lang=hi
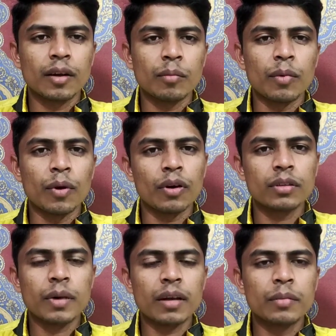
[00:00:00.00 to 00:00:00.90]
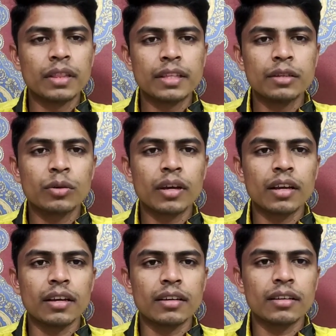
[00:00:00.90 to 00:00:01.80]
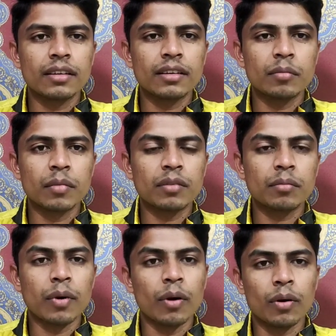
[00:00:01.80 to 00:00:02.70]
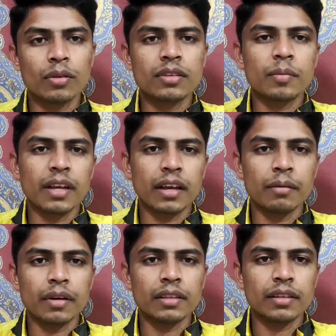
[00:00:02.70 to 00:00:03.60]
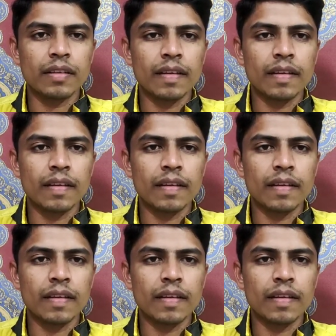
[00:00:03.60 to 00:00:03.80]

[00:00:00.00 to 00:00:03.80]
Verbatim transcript: अब बहुत बार मिलती तो है बट बहुत समय के बाद